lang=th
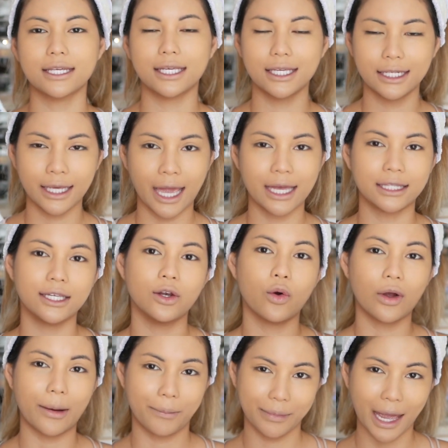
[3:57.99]
สกินแคร์ที่ล
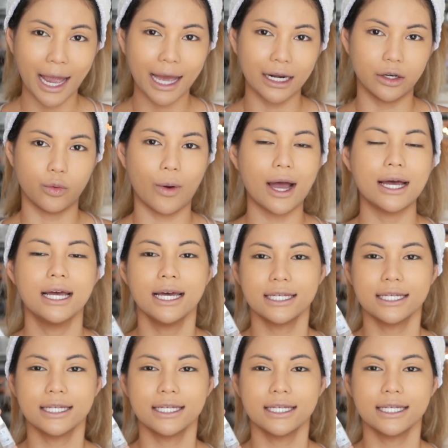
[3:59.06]
งกับหน้าหรือว่า